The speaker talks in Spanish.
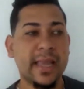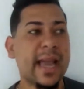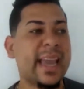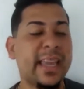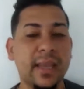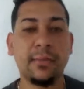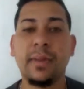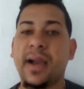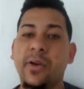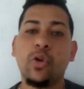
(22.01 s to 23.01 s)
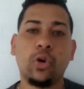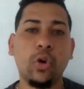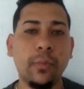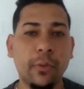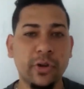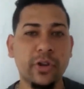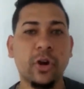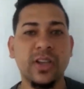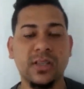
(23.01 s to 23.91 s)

Y ahí me cayó un grupo y yo lo que